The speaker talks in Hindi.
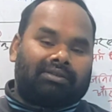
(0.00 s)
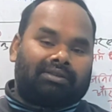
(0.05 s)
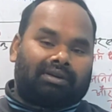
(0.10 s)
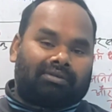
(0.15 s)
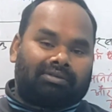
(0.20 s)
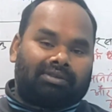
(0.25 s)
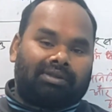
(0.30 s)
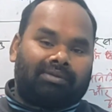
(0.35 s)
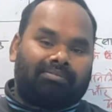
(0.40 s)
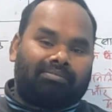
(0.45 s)

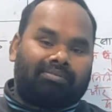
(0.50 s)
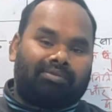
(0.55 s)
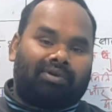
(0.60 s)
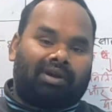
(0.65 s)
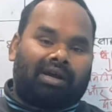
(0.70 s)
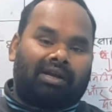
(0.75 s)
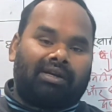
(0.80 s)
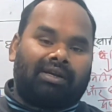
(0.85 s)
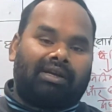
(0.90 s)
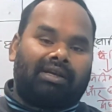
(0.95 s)
सबसे
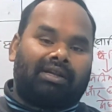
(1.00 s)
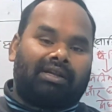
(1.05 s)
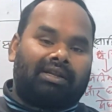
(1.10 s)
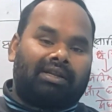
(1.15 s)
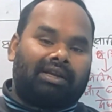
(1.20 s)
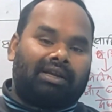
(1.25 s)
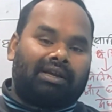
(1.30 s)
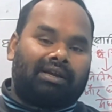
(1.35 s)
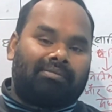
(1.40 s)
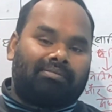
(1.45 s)
पुराण
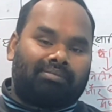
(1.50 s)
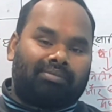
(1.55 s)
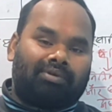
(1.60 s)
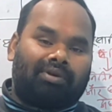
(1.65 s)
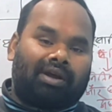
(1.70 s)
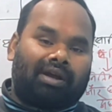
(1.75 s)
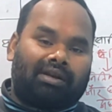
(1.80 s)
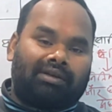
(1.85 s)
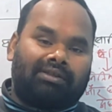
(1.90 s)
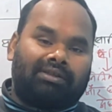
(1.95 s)
कितने हैं
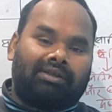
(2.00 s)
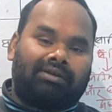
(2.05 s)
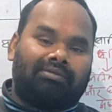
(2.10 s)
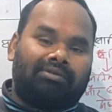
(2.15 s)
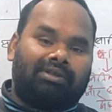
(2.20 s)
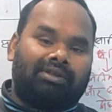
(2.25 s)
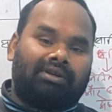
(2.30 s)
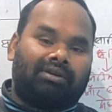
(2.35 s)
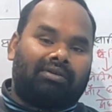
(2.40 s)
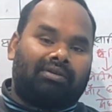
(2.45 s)
पुराण
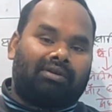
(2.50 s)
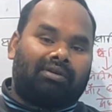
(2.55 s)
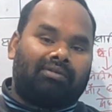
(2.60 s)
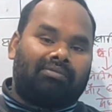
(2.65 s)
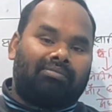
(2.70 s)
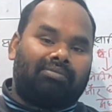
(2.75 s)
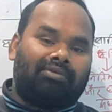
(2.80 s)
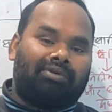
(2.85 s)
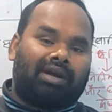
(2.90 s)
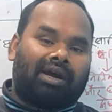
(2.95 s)
सबसे कौन
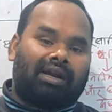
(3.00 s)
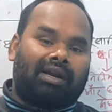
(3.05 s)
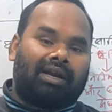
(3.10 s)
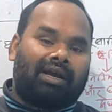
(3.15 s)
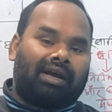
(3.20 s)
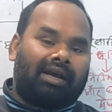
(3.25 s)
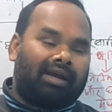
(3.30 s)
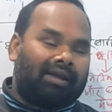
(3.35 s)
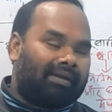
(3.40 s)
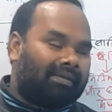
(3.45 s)

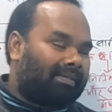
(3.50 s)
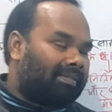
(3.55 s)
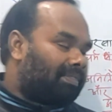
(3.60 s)
पुराना है